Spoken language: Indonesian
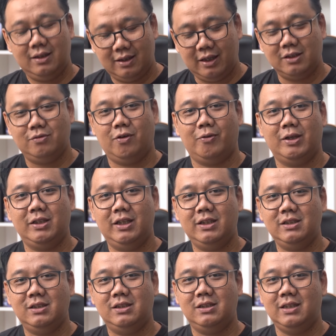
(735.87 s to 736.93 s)
Thanks for
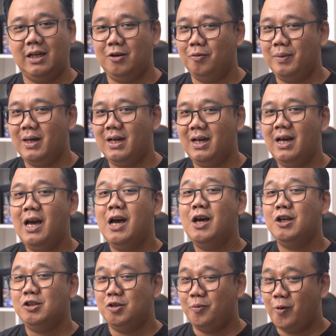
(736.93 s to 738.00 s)
watching. Jangan lupa
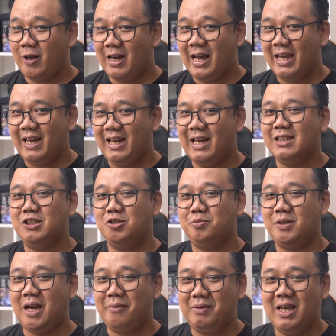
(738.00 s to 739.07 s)
support like dan
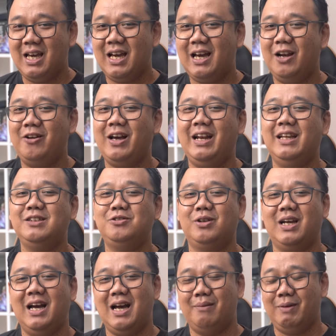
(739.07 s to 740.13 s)
subscribe-nya kalau kalian
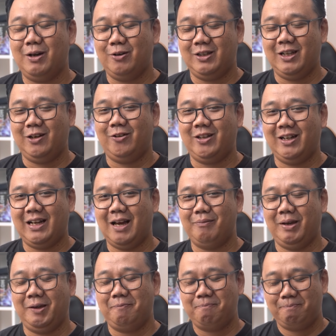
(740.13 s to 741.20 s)
suka sama konten-konten
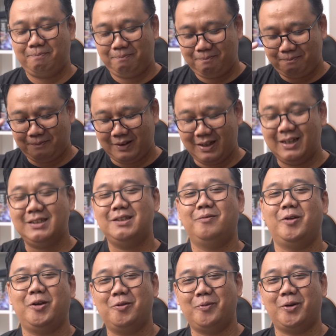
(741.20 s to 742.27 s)
kami.
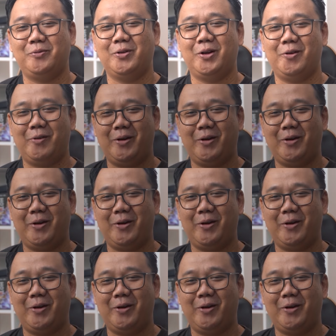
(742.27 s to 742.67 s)
Assalamualaikum warahmatullahi